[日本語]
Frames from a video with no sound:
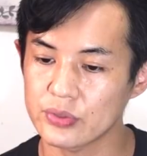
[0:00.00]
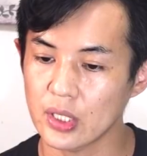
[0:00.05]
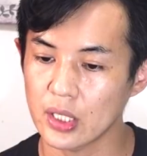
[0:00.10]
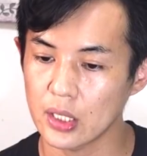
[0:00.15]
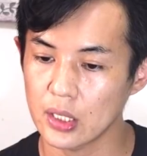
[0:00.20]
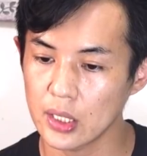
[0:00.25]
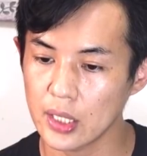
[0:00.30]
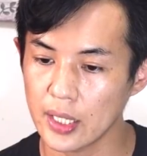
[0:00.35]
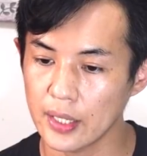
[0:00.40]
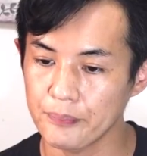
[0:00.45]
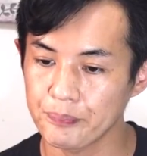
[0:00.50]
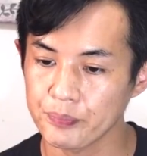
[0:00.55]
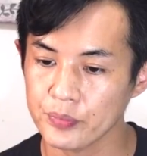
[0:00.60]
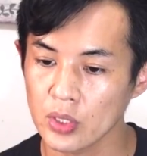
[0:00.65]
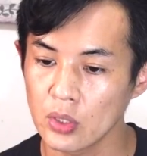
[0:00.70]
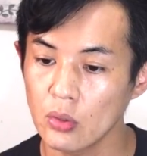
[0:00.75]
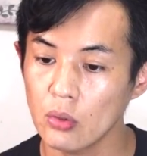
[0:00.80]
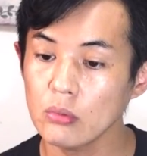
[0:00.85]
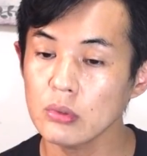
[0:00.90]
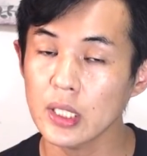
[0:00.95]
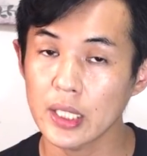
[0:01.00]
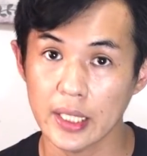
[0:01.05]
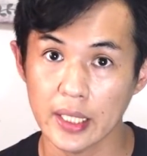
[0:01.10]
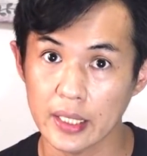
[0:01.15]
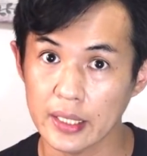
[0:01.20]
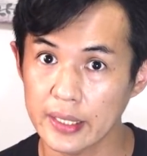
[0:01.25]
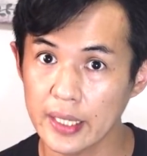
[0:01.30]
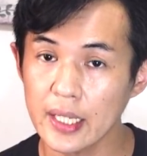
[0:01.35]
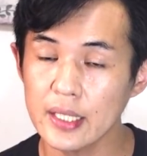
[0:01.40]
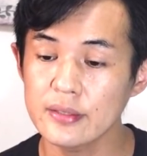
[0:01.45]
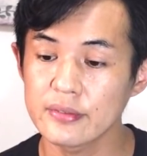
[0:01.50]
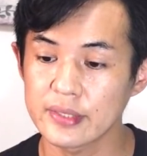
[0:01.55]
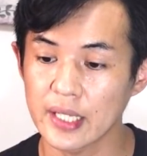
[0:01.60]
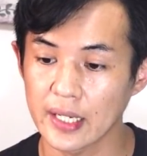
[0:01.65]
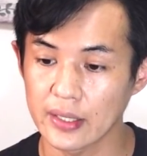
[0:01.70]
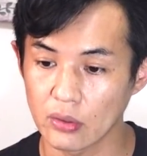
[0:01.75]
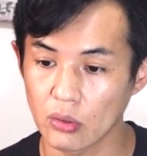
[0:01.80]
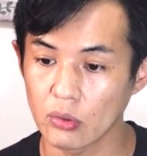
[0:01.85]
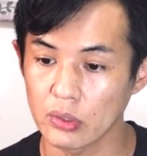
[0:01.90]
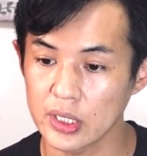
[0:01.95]
すからね。ほんでね、現
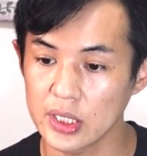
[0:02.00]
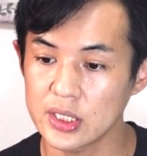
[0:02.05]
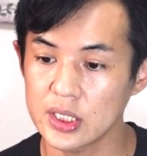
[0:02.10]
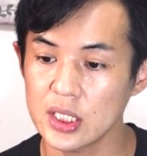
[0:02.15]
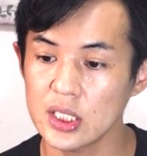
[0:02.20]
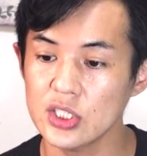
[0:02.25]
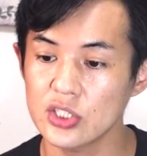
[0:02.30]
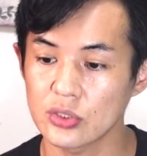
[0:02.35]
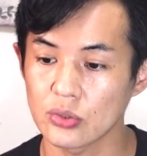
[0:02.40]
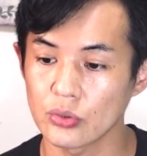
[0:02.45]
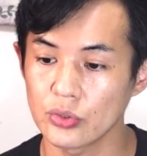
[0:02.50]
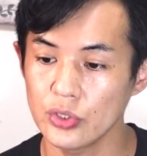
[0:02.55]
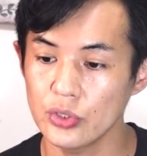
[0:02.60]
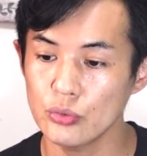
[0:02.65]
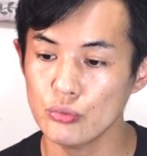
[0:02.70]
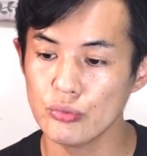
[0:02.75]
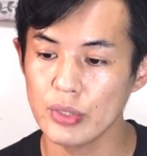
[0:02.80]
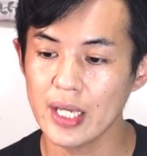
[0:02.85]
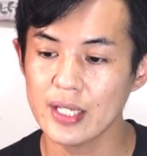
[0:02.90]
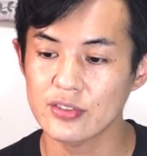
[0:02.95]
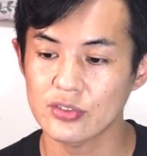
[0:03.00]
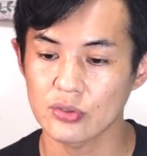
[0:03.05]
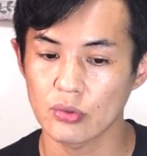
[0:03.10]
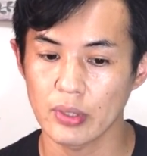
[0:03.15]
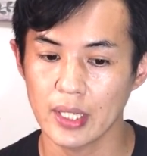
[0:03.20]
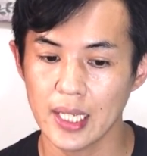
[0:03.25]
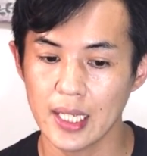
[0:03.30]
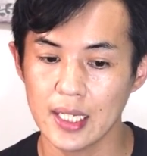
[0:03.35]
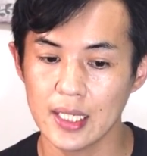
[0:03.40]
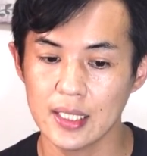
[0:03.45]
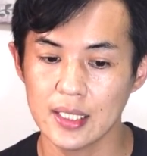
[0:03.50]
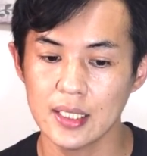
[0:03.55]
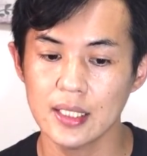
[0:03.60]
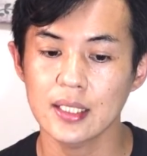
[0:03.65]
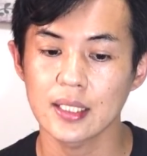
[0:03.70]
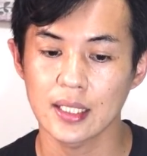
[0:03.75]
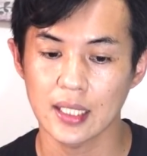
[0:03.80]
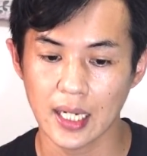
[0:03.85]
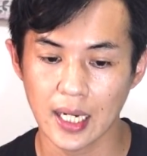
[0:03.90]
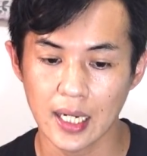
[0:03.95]
在の1日のニューケースの平
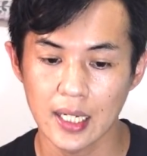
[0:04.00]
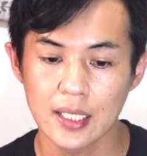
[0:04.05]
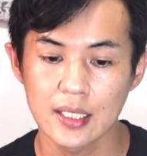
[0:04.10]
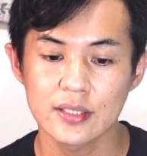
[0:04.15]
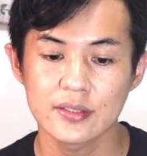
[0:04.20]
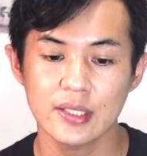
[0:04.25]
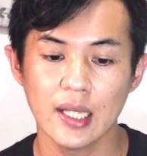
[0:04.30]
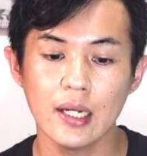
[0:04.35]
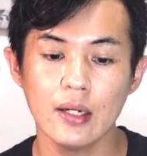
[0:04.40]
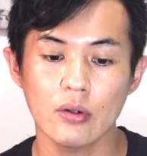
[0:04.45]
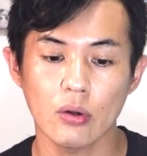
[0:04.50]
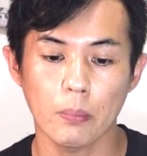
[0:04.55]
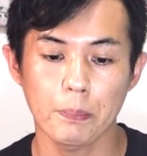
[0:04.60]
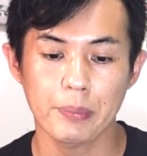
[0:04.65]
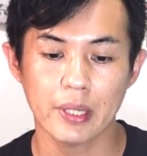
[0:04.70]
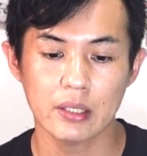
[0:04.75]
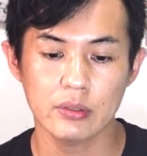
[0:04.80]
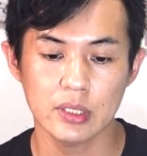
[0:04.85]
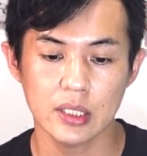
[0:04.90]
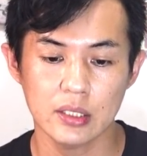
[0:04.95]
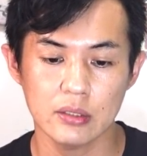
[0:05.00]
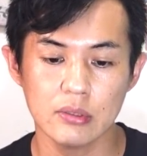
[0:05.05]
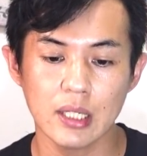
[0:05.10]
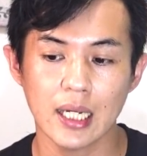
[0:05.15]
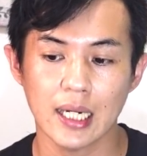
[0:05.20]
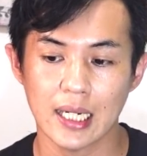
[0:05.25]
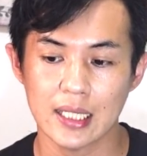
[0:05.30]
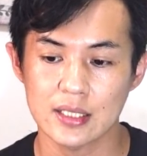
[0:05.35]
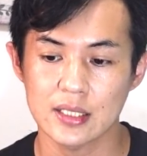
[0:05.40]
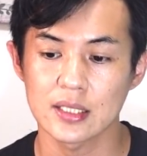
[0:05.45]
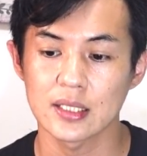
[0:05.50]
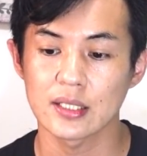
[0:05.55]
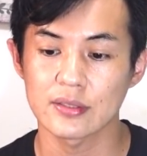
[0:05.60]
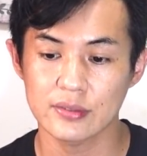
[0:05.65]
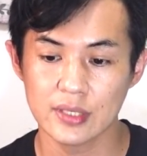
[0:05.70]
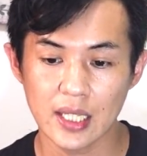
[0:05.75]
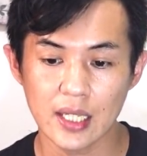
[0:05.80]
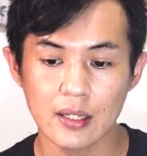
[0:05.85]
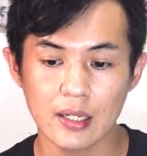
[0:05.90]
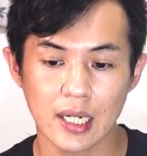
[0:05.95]
均が1600人ぐらいらしいんで
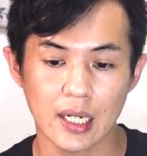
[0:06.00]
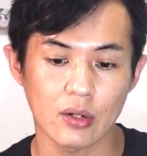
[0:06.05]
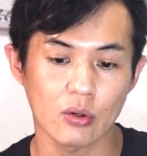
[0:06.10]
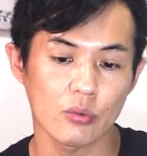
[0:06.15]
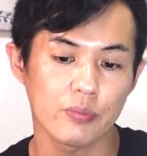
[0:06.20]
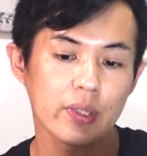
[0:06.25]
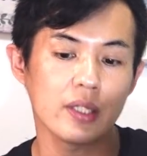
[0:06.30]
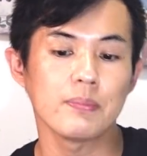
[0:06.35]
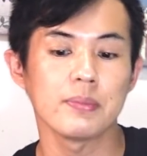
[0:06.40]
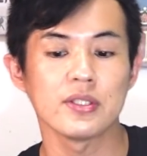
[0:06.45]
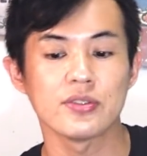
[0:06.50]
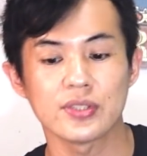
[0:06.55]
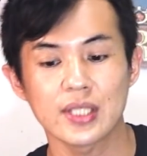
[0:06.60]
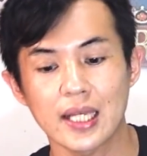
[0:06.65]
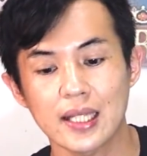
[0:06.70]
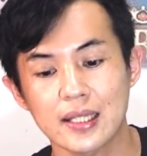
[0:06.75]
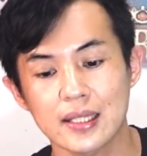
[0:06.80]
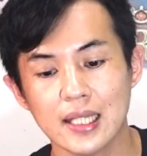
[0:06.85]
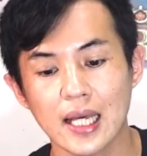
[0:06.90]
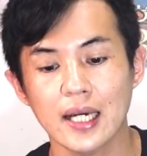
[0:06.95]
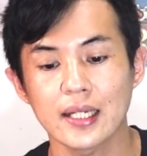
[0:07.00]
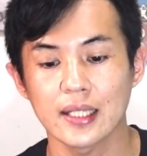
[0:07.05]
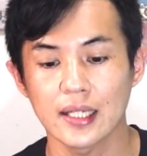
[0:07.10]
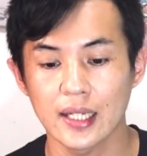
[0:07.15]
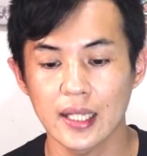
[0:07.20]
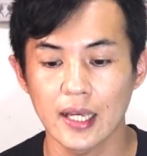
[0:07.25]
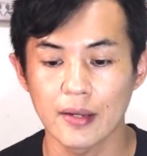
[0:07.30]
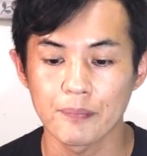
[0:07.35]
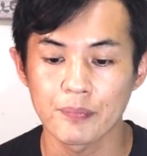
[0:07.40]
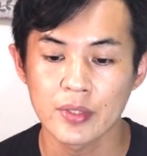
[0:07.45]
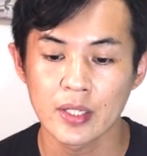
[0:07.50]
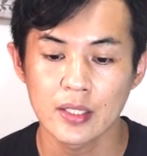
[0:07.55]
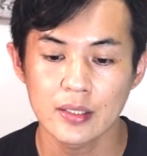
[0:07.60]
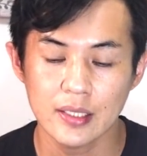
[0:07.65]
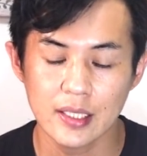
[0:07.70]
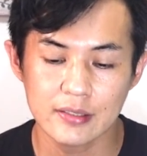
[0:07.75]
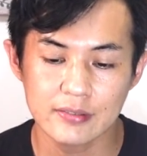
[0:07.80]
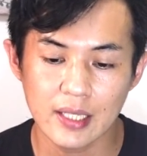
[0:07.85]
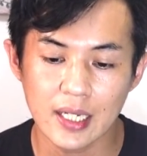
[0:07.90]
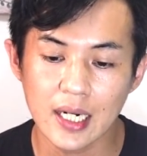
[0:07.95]
すね。あの、フィリピン全体でね。
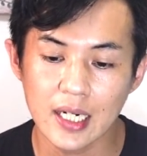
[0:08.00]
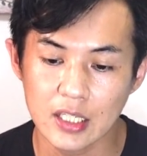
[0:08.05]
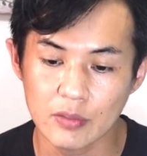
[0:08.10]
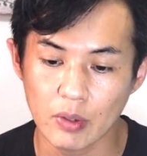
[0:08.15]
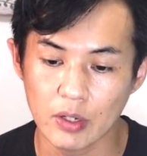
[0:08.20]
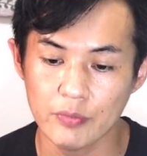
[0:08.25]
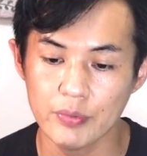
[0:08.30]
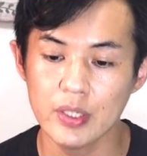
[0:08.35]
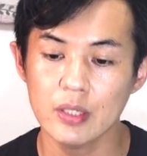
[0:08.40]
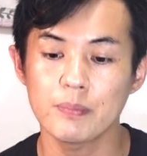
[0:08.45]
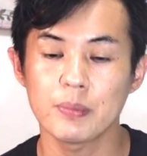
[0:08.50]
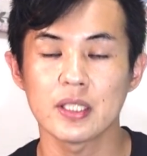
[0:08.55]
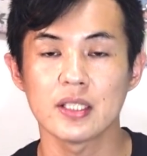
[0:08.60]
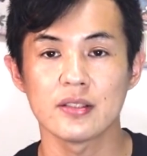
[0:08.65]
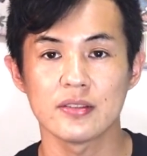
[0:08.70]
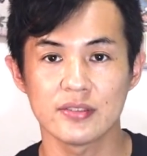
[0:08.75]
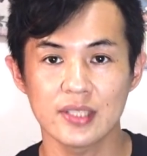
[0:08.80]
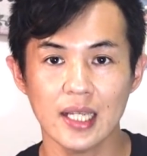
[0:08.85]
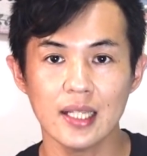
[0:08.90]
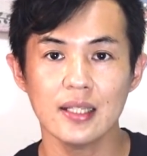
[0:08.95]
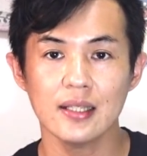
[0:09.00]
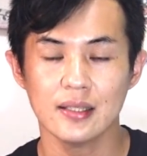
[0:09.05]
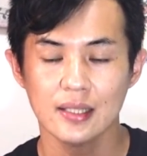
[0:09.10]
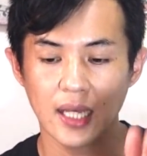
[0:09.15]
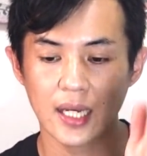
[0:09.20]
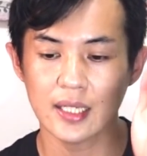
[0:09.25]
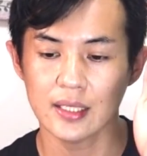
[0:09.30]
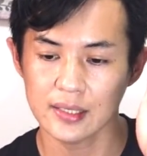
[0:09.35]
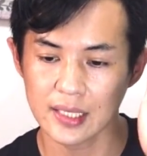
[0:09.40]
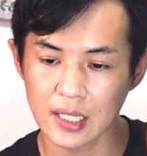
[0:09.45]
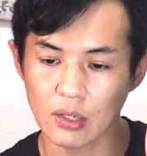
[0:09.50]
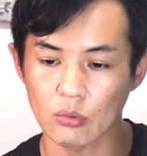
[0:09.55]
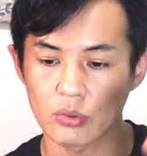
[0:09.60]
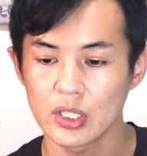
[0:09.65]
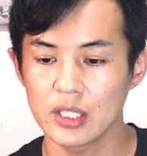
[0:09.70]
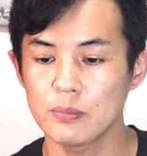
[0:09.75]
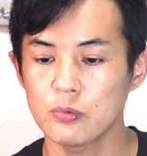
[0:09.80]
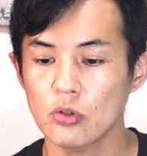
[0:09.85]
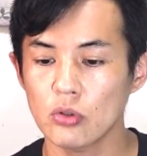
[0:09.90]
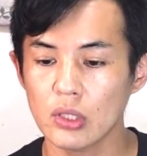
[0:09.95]
で、さらにはフィリピン全体での
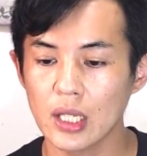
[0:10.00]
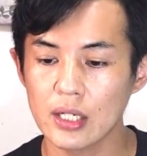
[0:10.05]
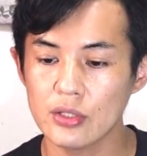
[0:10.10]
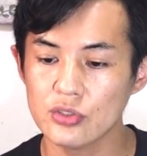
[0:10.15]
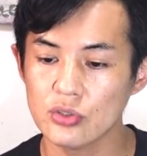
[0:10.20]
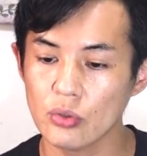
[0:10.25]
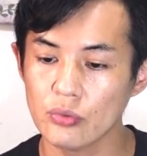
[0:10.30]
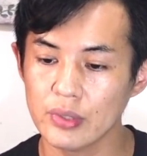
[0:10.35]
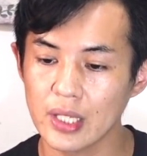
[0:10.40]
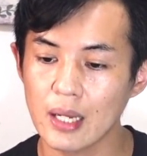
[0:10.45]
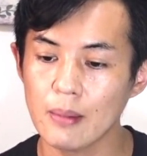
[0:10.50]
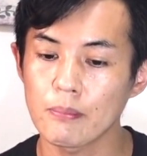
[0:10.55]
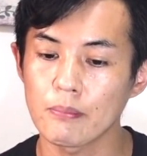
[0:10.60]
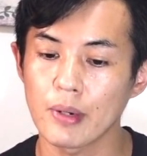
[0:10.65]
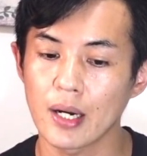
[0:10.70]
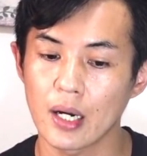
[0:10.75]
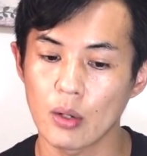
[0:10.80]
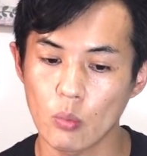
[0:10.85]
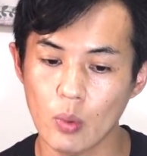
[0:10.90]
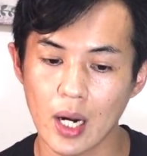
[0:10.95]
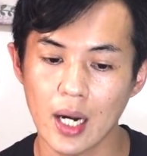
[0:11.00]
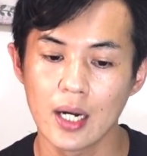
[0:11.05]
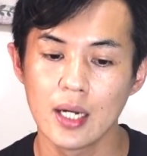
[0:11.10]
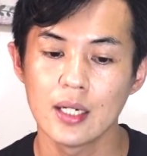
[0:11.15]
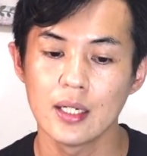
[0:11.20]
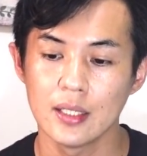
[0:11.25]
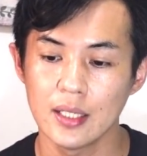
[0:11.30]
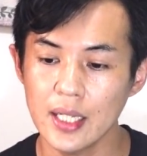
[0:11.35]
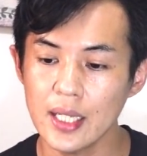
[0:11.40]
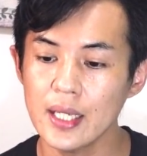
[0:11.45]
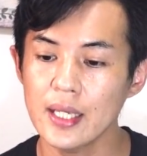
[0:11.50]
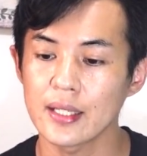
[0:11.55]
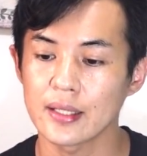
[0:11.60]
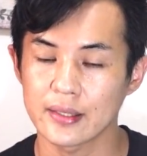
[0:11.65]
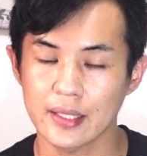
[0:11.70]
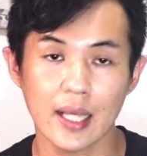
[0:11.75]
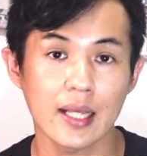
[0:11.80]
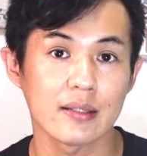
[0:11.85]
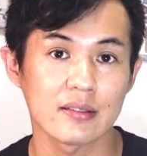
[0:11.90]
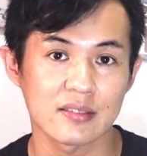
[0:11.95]
リプロダクションナンバーは
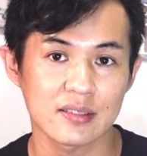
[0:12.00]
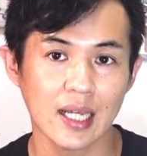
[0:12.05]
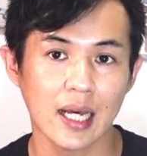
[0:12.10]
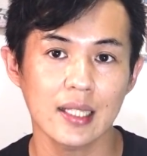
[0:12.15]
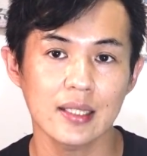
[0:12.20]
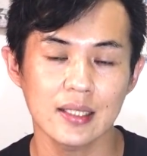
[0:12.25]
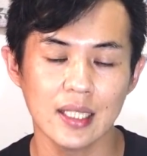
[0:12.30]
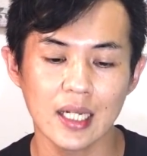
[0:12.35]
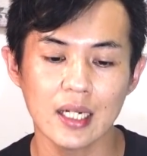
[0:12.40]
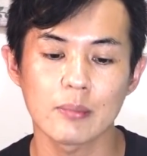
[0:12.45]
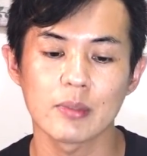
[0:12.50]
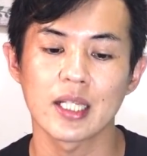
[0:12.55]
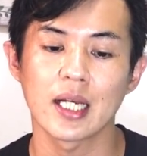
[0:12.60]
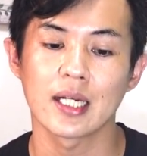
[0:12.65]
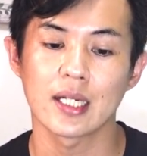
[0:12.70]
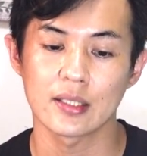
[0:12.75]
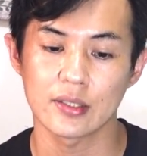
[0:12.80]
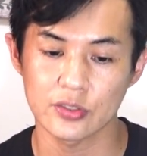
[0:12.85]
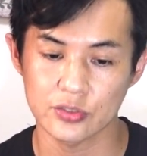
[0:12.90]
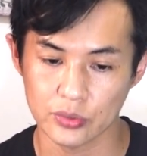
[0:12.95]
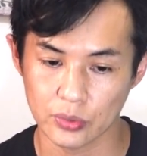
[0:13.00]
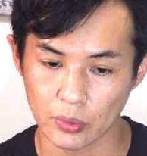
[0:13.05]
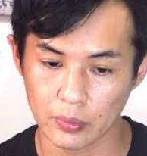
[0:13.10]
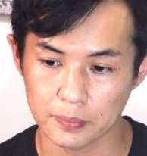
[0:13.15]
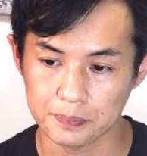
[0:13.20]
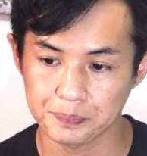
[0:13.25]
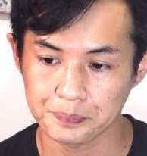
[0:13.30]
0.37みたいなんですよ。